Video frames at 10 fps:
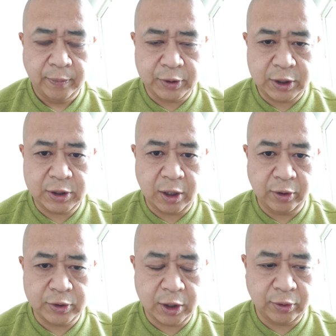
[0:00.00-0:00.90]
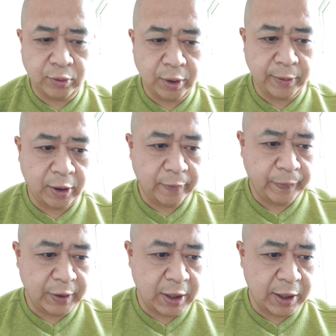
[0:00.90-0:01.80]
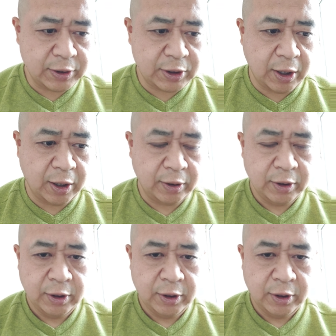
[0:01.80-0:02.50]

不仅向刘强东汇报，也向。